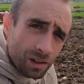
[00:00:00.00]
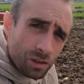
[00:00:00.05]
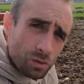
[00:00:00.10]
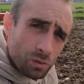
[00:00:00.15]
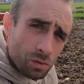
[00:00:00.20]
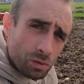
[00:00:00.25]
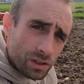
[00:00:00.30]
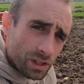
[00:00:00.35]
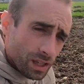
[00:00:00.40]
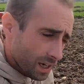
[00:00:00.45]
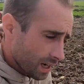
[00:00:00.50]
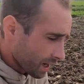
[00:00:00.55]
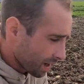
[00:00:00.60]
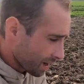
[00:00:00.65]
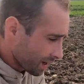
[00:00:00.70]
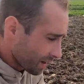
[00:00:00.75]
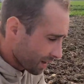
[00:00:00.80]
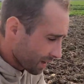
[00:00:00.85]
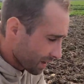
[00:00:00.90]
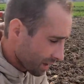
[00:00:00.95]
tout ce qui est là,
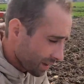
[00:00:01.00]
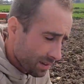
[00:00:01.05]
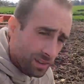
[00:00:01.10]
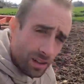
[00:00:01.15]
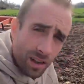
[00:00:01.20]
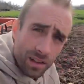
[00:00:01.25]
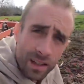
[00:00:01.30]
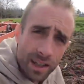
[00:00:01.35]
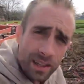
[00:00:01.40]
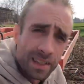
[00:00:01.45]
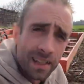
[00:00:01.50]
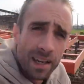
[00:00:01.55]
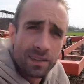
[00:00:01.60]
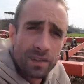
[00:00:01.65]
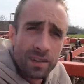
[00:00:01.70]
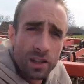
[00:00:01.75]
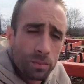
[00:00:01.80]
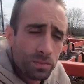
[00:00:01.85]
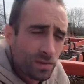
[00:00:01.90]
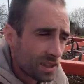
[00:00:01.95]
c'est en train de
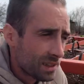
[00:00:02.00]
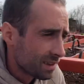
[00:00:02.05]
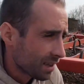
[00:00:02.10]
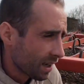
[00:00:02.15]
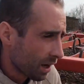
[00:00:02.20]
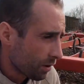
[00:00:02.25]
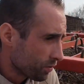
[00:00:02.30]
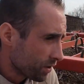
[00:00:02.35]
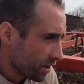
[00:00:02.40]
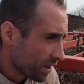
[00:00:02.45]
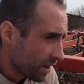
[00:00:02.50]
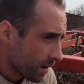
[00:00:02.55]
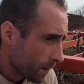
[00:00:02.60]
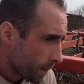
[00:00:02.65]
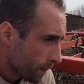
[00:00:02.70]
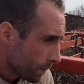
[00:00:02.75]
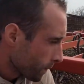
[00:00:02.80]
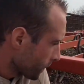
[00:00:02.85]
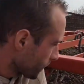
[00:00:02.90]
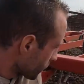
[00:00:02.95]
casser en petite terre fine.
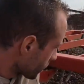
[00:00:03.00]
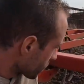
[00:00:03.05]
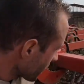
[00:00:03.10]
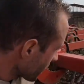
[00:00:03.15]
Donc